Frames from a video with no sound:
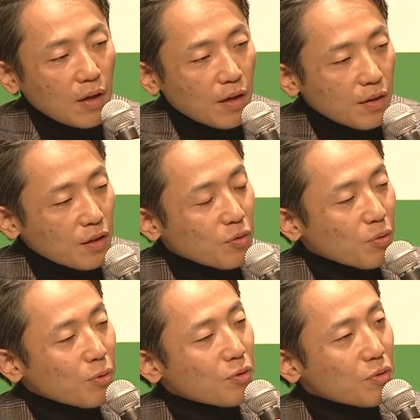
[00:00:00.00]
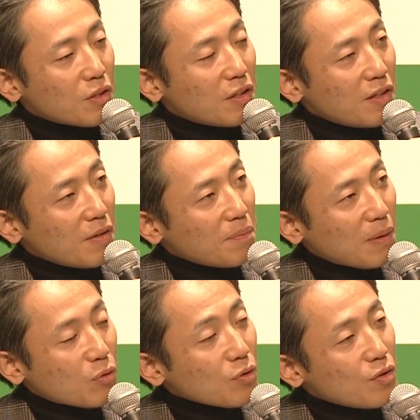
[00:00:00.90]
さっきのロボットって、
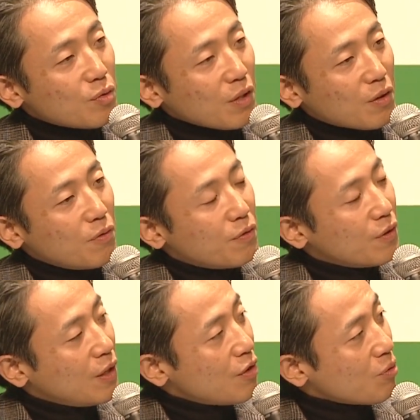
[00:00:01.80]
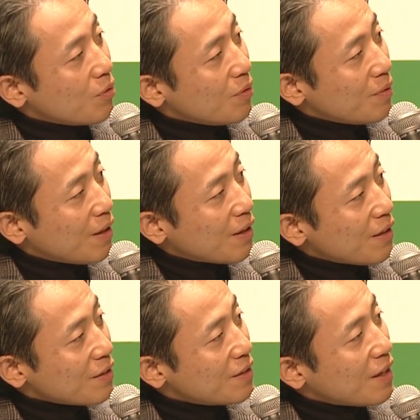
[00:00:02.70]
まあ、導入するときはコンフィギュレーションなん
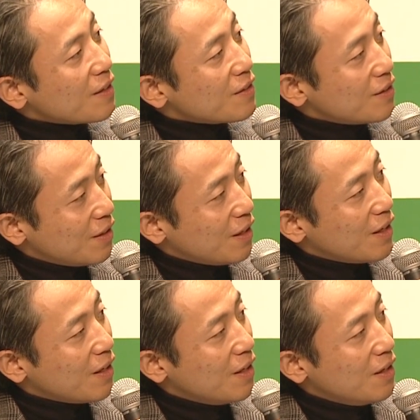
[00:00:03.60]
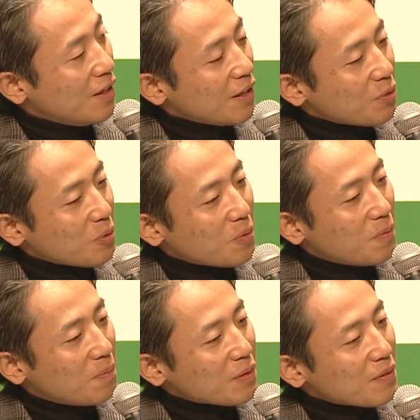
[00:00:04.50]
かしたりして、あと
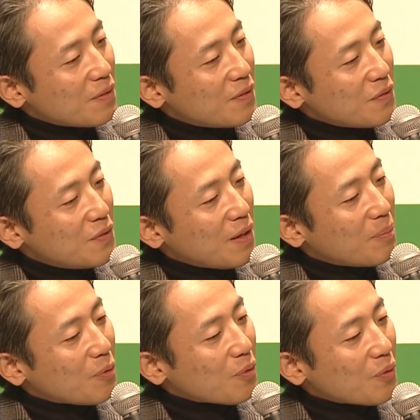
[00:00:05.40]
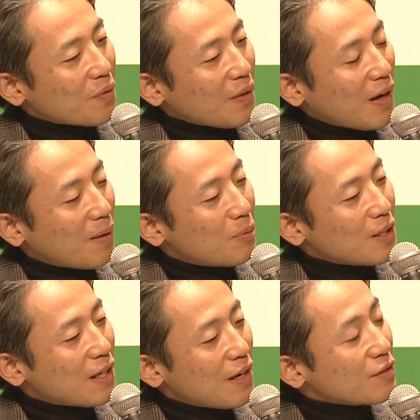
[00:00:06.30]
まあ普段もなんかアプリ
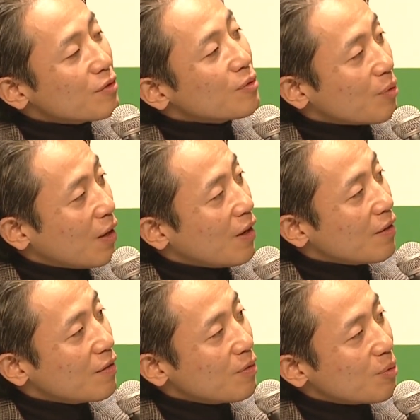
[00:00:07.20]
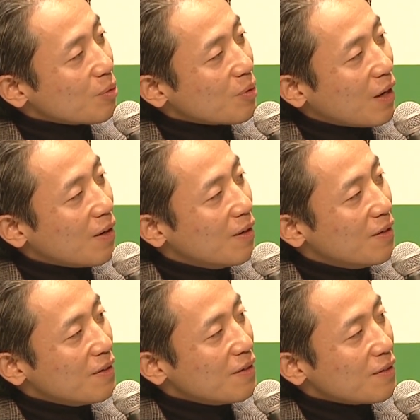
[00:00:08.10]
で監視するとかそういうことが
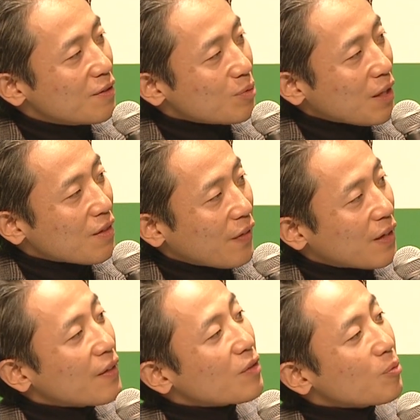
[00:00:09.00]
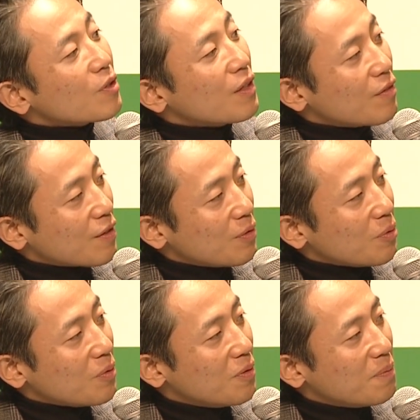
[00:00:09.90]
必要なんじゃないかなと思ったんですけ
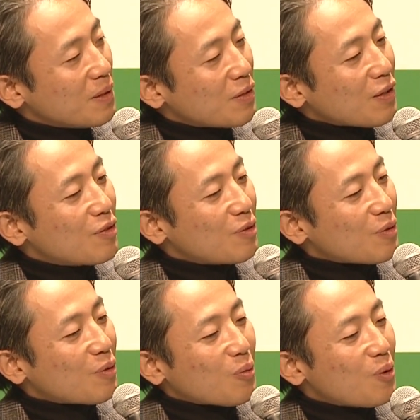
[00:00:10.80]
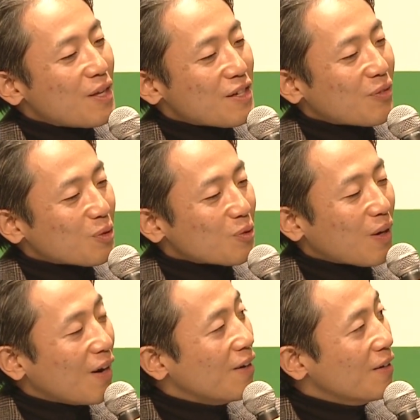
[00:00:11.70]
ど、まあ、だとするとその高齢者の人
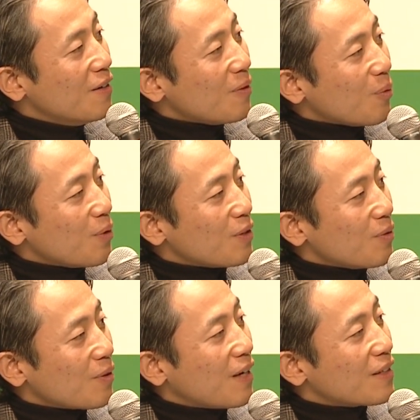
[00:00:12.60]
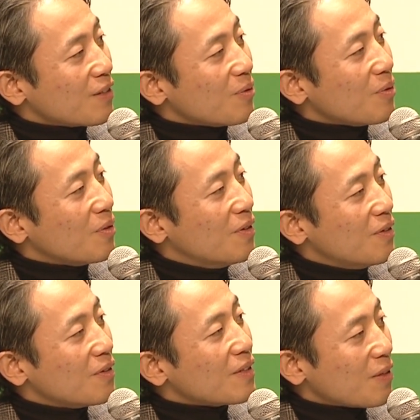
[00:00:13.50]
が多いという環境
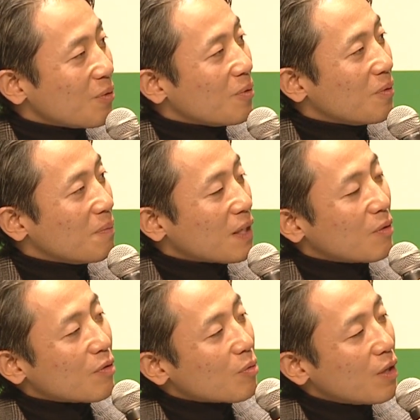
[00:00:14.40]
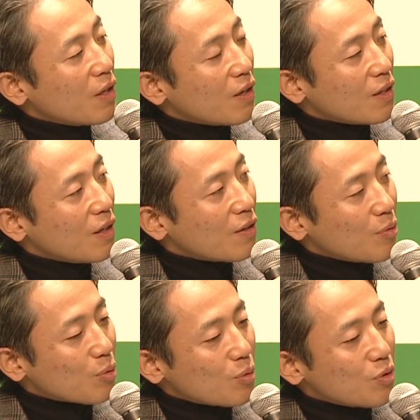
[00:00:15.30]
だと、まあ、結構そこら辺そ
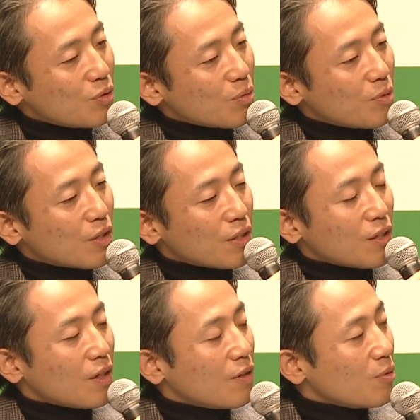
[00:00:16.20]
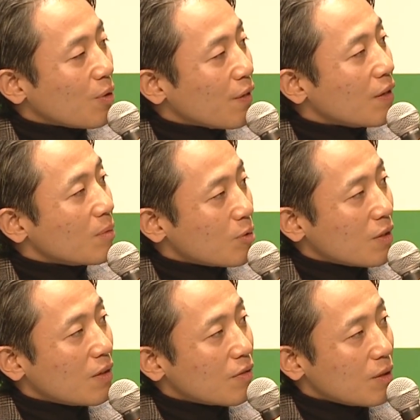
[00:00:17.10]
の導入の難しさがあるのかなと思っ
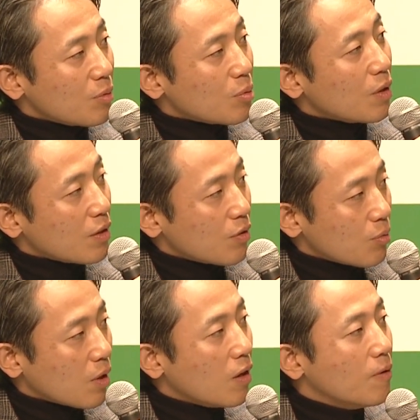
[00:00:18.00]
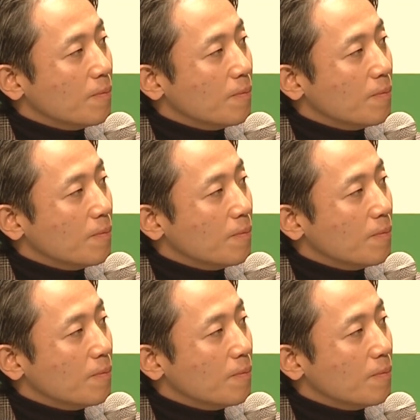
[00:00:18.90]
たんですけど、はい、どうでしょうか？えっ